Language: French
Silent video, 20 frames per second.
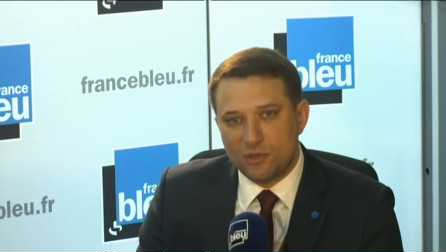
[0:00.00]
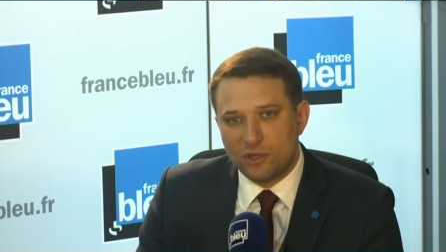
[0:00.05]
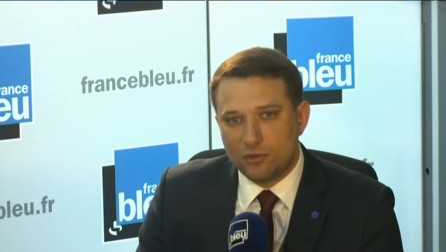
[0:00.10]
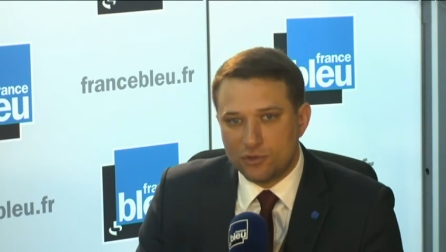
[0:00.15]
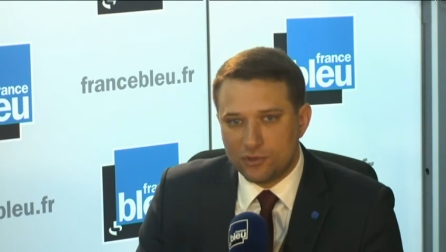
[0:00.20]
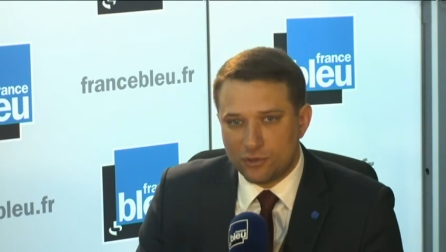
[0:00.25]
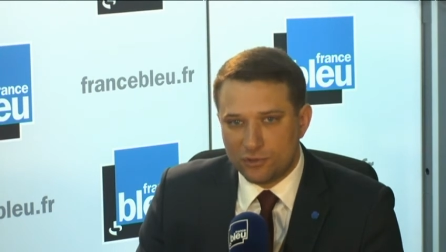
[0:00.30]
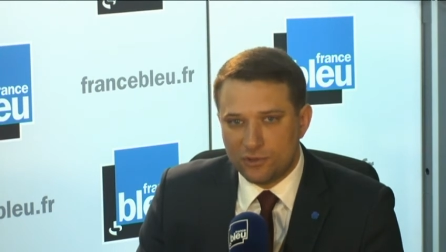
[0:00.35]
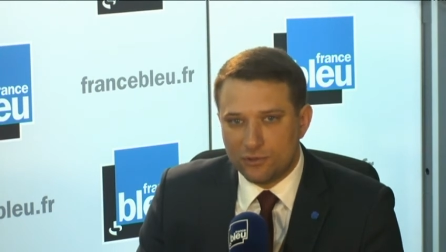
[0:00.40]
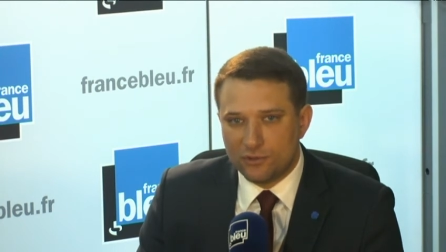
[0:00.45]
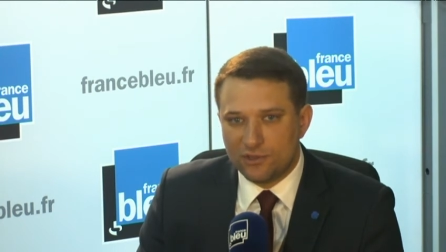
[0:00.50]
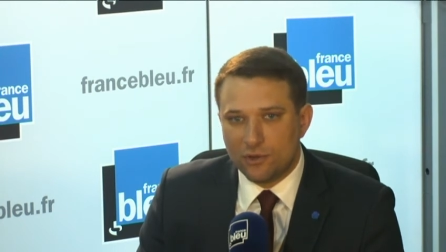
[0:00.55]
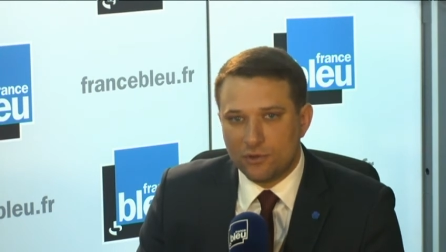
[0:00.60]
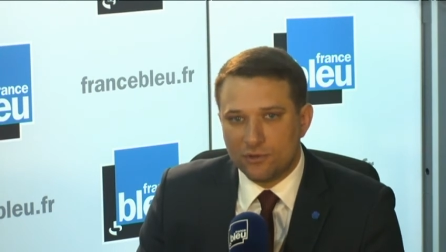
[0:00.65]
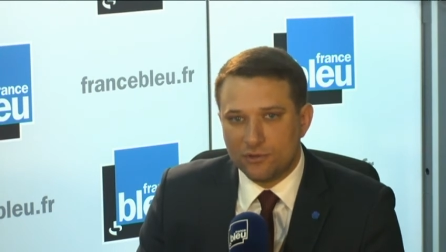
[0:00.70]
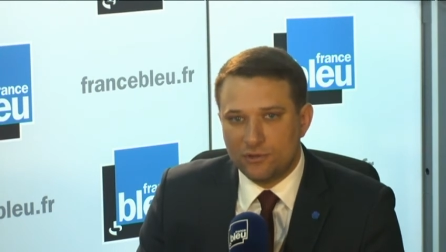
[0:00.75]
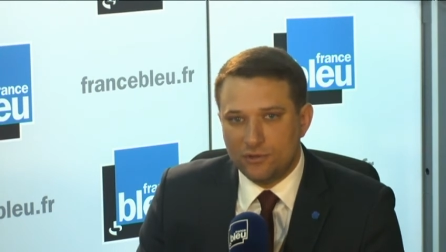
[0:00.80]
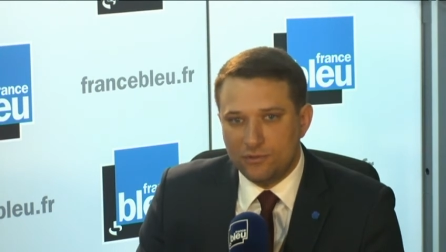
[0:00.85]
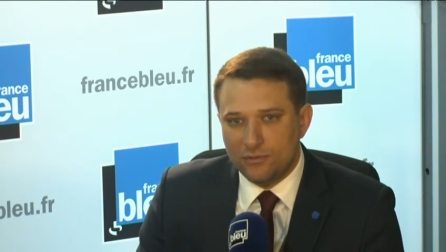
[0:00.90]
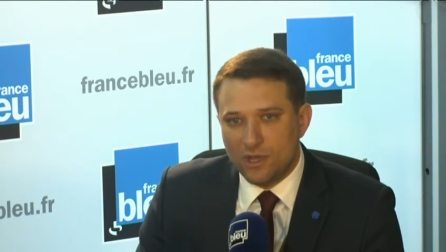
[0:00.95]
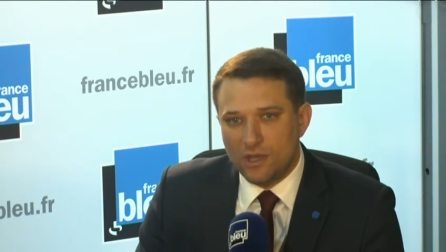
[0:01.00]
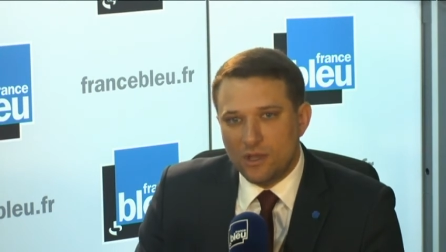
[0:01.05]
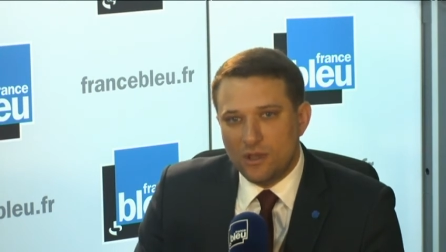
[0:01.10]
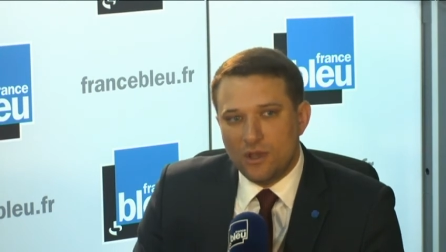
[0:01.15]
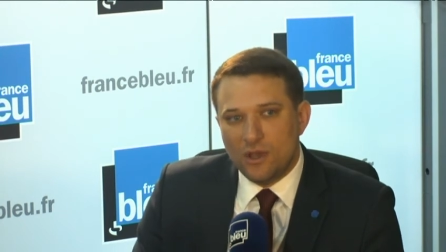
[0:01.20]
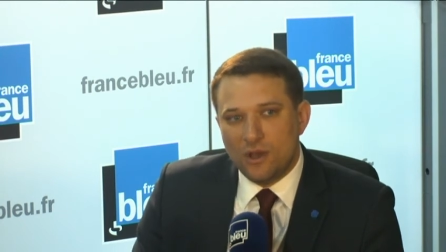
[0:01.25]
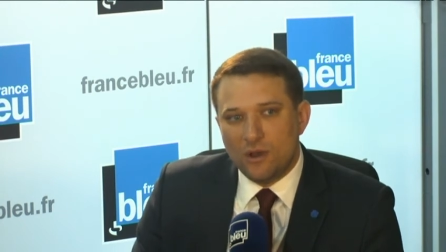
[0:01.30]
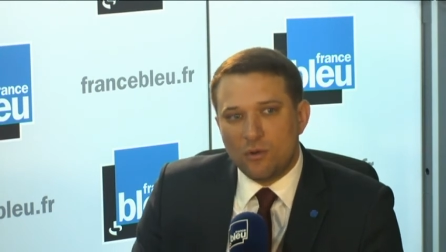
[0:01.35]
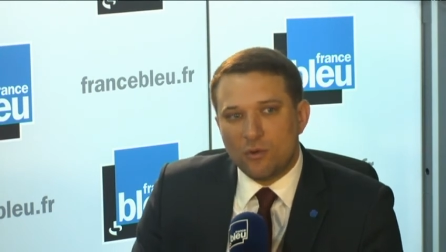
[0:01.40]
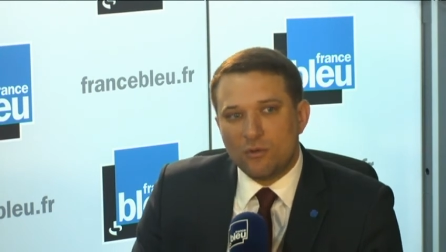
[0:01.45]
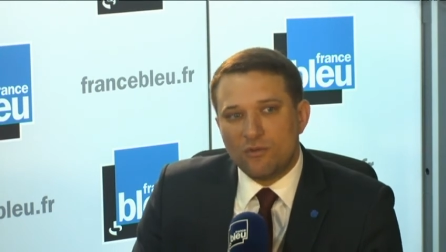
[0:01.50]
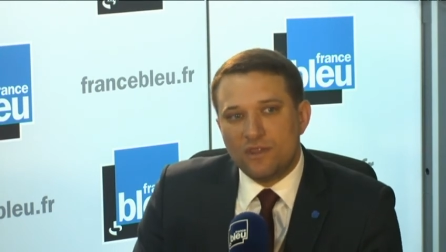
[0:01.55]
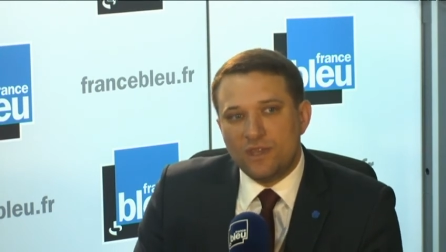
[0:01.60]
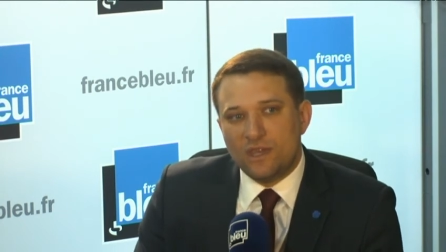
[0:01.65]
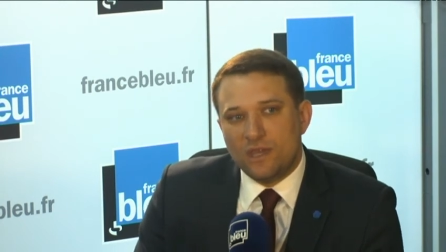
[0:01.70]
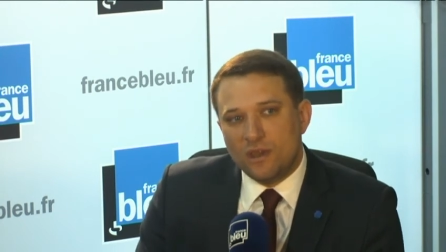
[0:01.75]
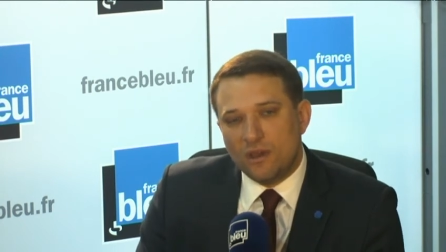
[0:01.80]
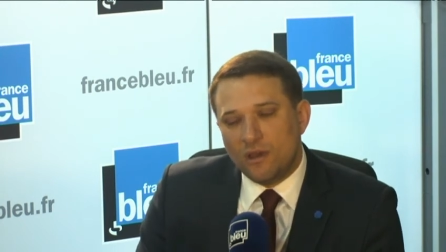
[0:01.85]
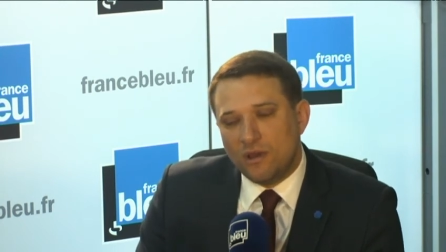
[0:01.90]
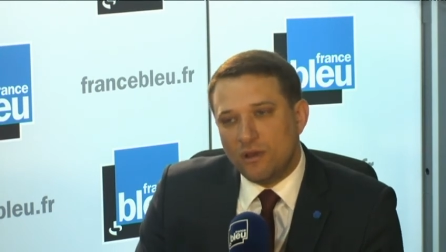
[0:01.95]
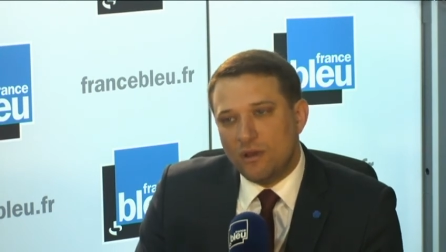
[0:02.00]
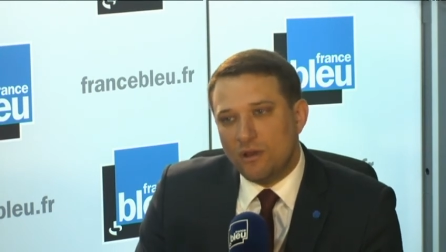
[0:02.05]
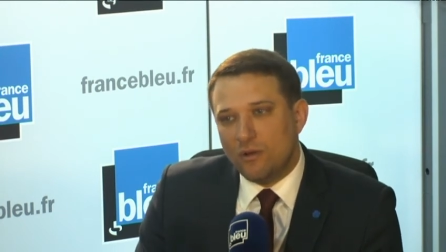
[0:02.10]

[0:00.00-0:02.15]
mais qu'aujourd'hui, ah, on est, C'est elle, en l'occurrence, on en est